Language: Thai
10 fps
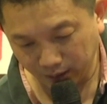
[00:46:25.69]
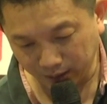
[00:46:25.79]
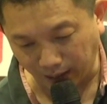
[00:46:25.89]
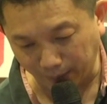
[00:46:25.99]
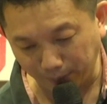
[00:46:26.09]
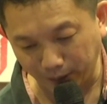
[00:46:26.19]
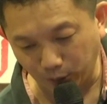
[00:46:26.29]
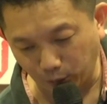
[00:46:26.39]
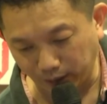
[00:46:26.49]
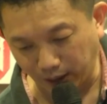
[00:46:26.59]
สารพัดประโย
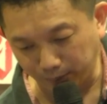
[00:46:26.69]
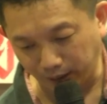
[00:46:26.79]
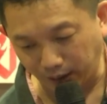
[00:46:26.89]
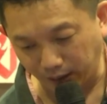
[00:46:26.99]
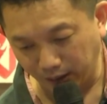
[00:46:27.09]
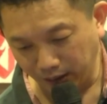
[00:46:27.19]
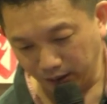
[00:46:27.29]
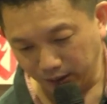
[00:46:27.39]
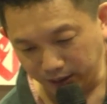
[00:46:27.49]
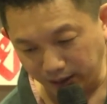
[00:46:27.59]
ชน์นะครับใน
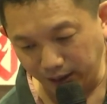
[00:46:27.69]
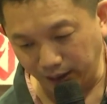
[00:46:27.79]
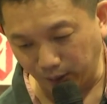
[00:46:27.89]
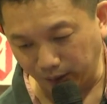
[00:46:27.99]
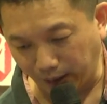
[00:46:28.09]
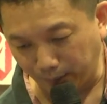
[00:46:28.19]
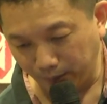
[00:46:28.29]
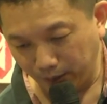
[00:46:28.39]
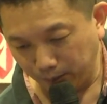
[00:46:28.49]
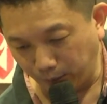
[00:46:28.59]
ชิ้นเดียวนะครับ
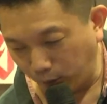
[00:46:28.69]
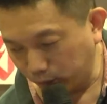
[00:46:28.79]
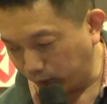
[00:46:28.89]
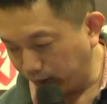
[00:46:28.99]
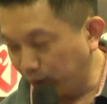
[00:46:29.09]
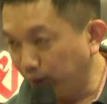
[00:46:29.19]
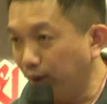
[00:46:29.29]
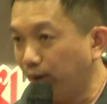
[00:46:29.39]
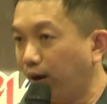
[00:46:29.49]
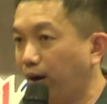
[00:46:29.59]
พกตัวนี้ตัวเดียวก็